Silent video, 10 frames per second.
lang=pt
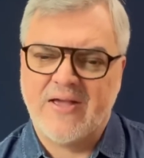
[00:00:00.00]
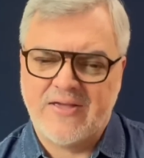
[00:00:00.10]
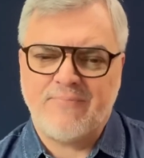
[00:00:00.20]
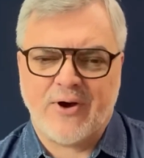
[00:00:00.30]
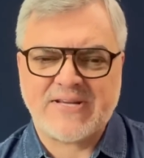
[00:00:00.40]

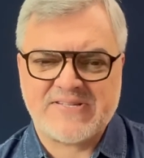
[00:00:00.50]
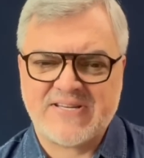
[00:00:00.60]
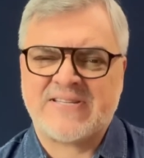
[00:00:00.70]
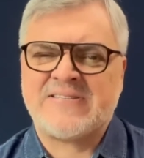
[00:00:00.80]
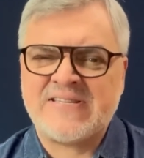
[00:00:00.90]
embora
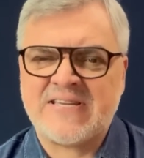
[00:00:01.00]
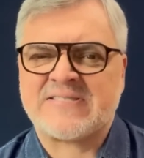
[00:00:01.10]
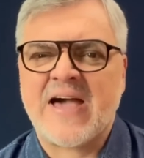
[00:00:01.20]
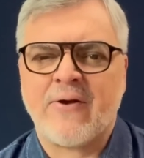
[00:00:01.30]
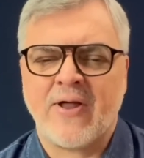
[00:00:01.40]
seja
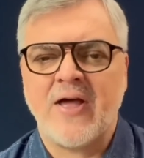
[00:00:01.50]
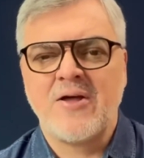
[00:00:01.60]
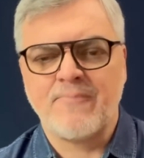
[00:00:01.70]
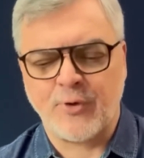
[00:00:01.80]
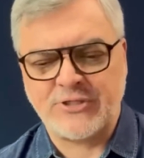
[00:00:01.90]
desnecessário, né,
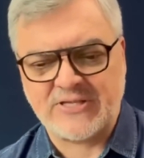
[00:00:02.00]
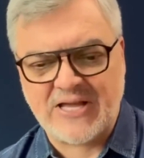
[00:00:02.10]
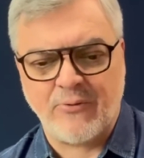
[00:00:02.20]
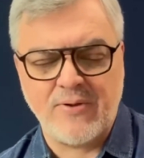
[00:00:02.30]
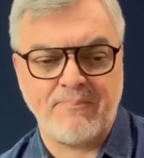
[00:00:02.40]

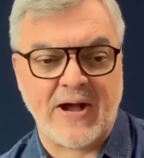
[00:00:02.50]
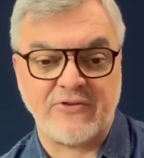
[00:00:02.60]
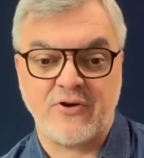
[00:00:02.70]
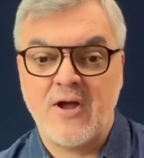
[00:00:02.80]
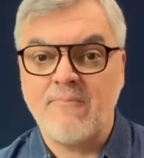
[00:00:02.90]
projetar um empate.